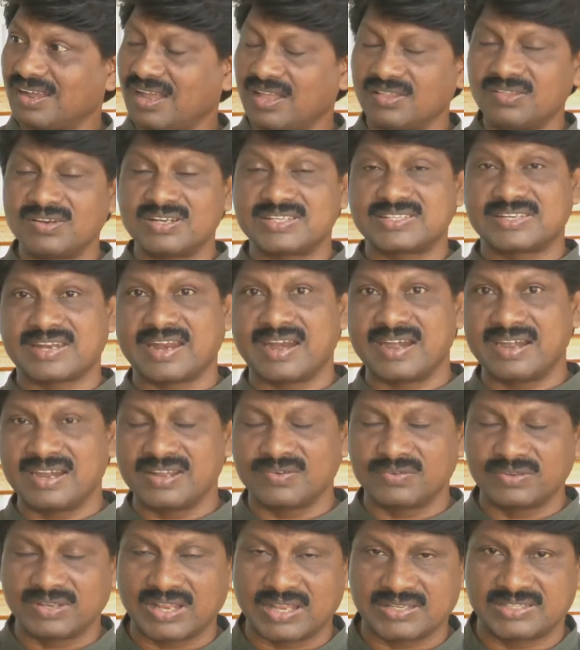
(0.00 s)
అందులో స్టాండ్
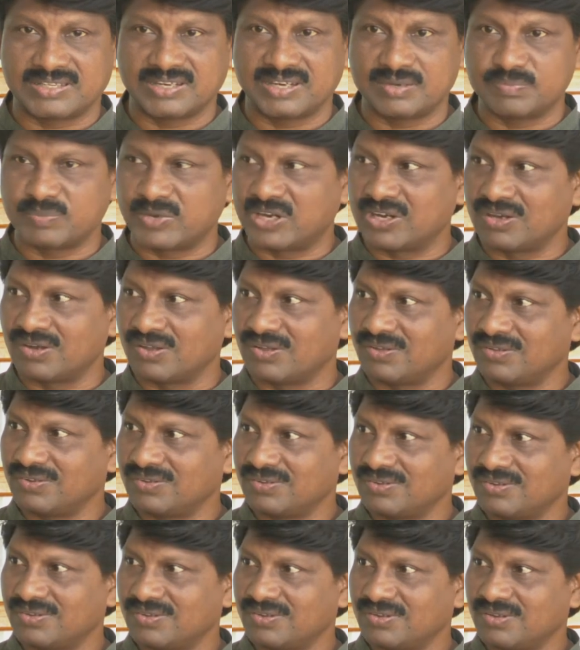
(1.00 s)
ఏముంది ఆ స్టేట్మెంట్లో
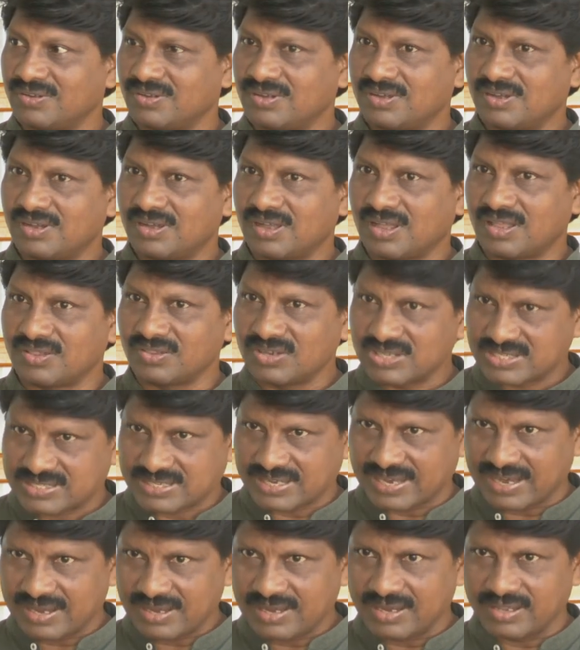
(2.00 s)
అందులో
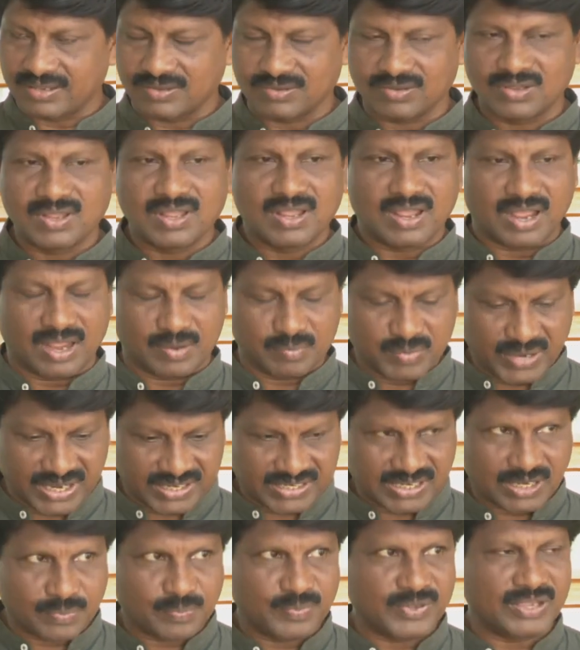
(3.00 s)
స్టాండ్ లేదు
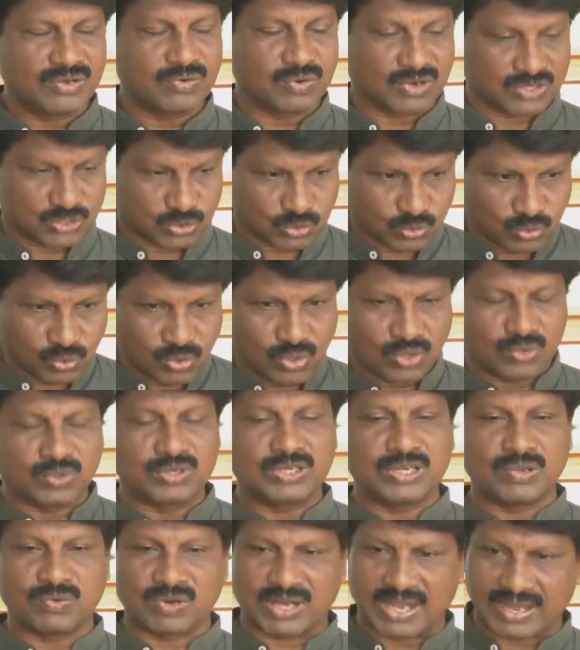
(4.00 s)
అంబేద్కర్ పేరు ఒక స్కూల్కి
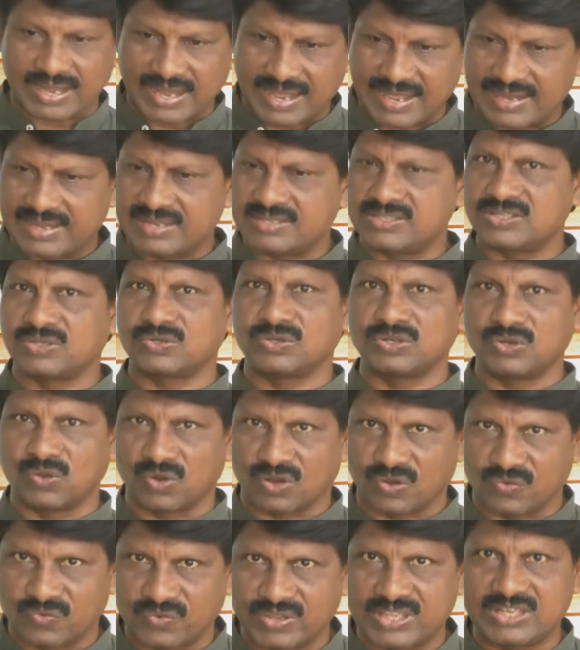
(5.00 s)
ఉంది ఒక కాలేజీకి ఉంది
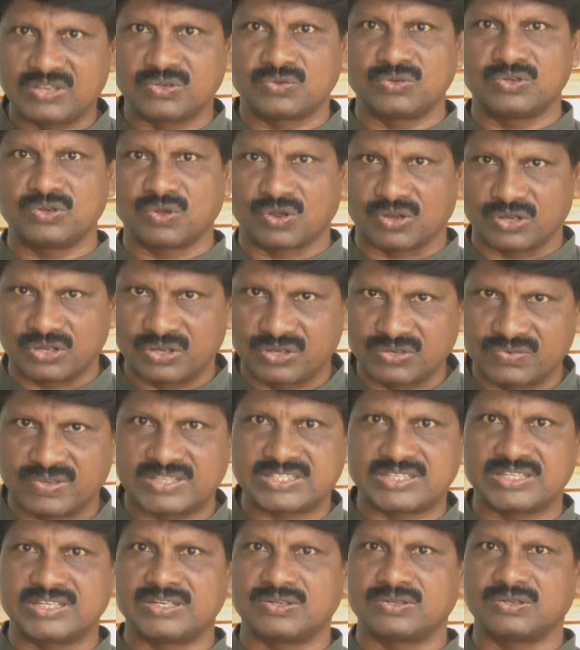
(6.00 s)
ఒక వీధికి ఉంది ఒక
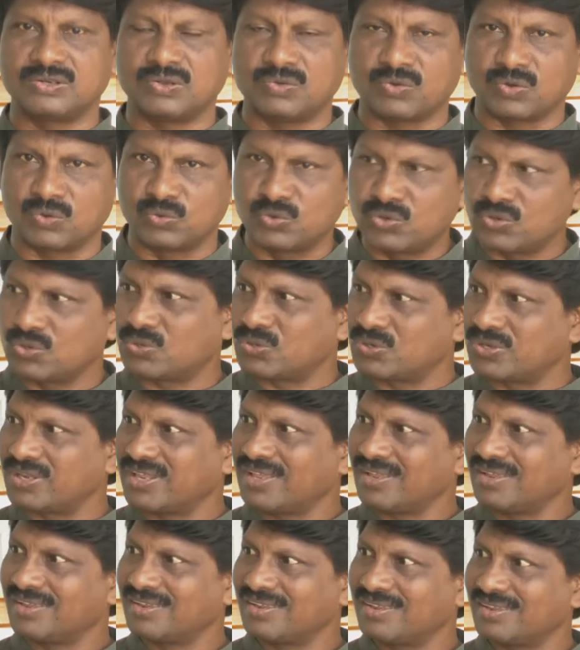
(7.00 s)
యూనివర్సిటీకి ఉంది ఒక ఊరికి ఉంది
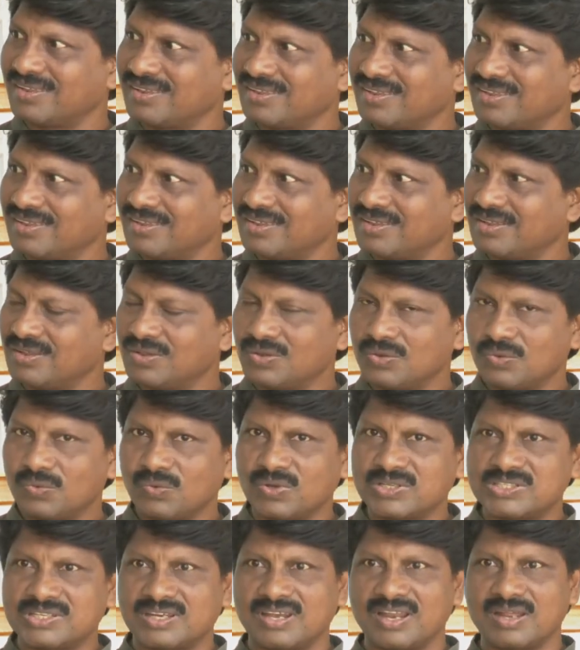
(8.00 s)

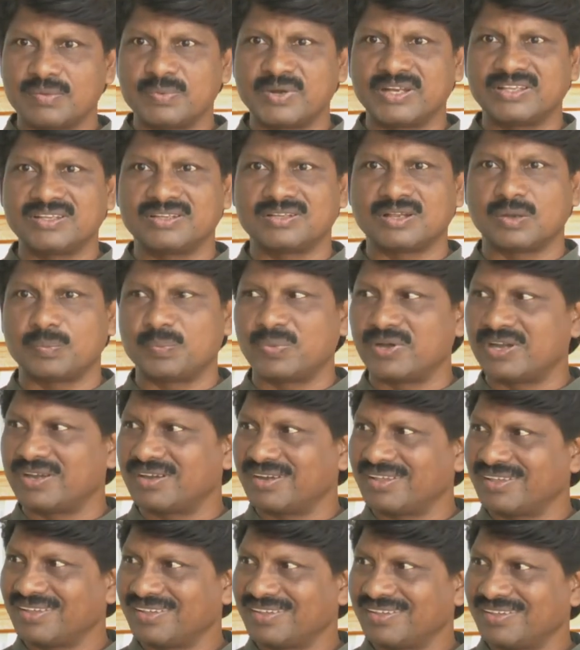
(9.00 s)
ఒక జిల్లాకు పెడితే
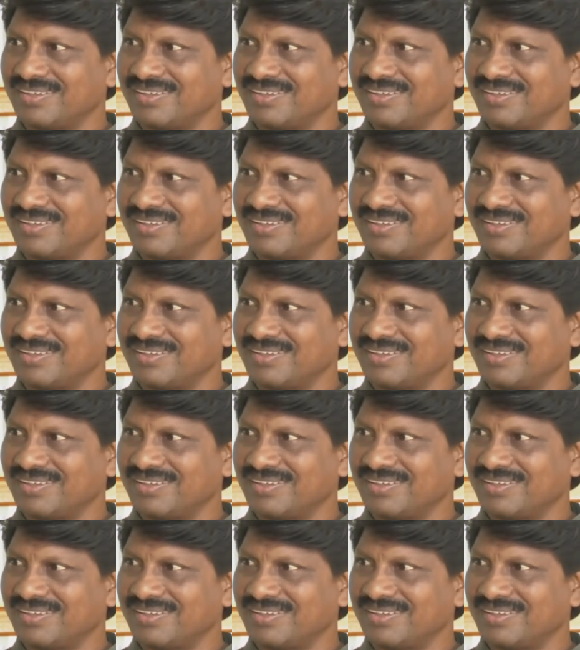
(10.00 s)
తప్పేంటి